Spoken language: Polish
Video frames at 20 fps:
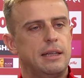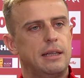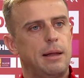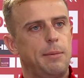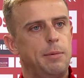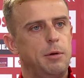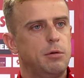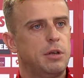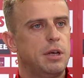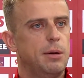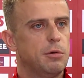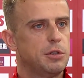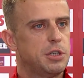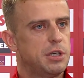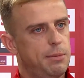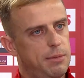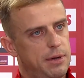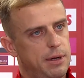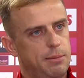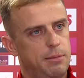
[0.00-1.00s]
te piłki
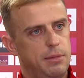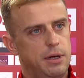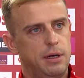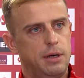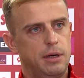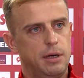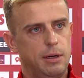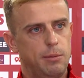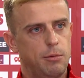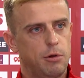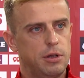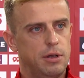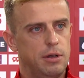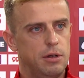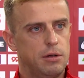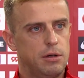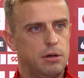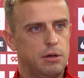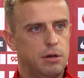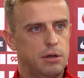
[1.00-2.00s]
możemy im, im
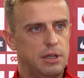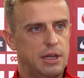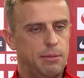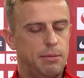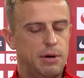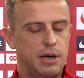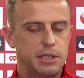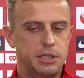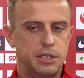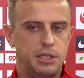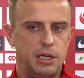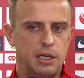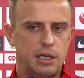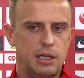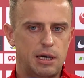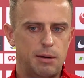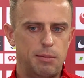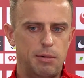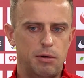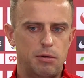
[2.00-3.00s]
odebrać i
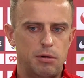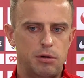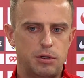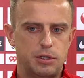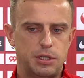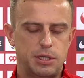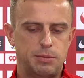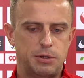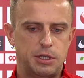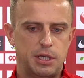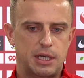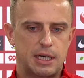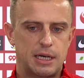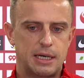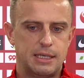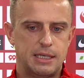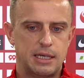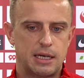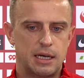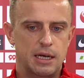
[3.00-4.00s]
tak było, no, że przy tych
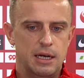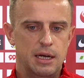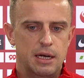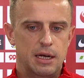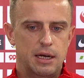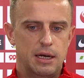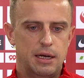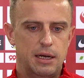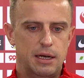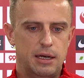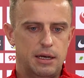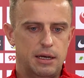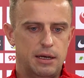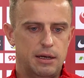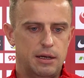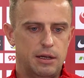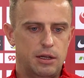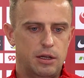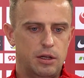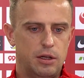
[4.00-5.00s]
akcjach
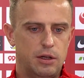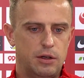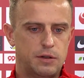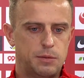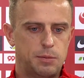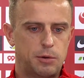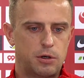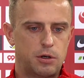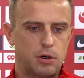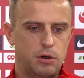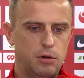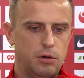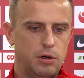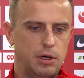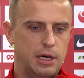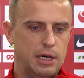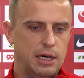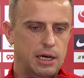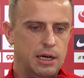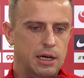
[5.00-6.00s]
e,
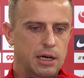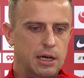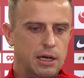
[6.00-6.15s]
spokojnie e,